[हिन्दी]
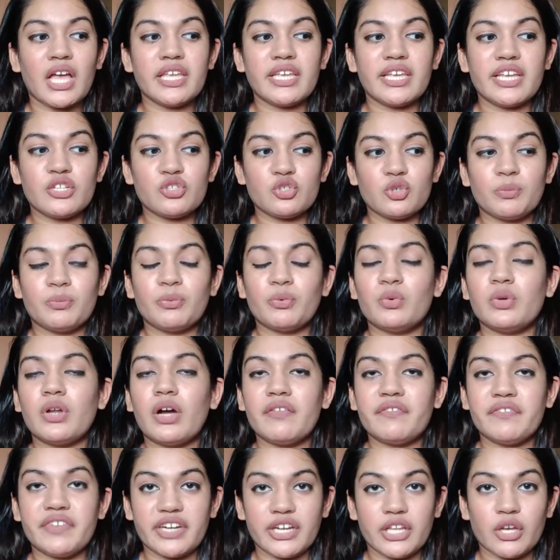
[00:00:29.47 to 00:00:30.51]
ये जो
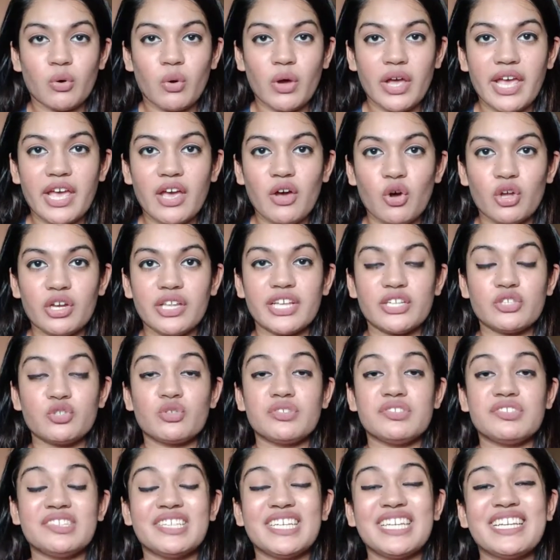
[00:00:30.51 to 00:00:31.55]
पूरा वीडियो है और ये जो
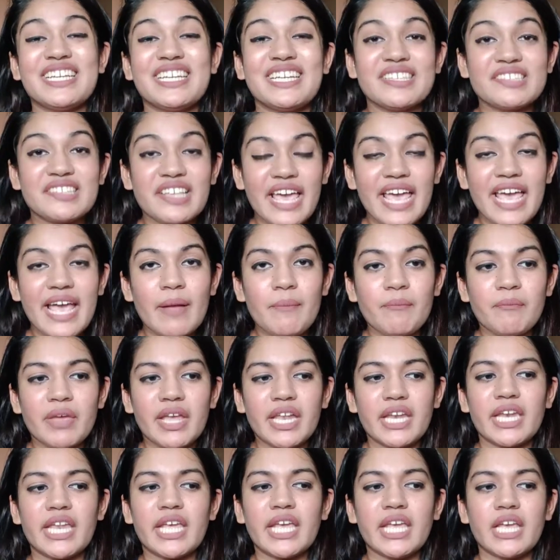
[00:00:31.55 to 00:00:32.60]
सीरीज़ है
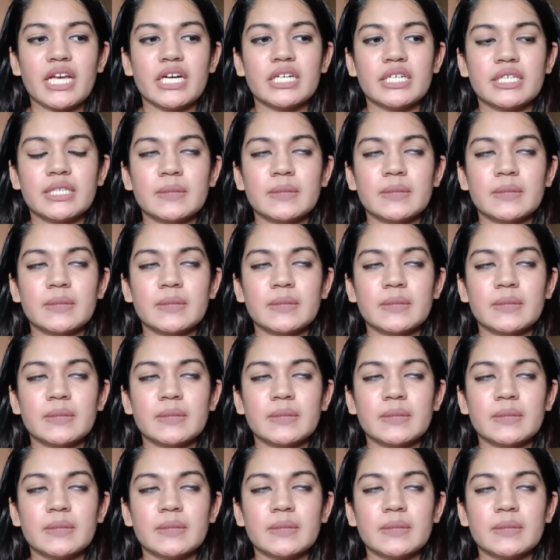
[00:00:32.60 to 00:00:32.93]
मैंने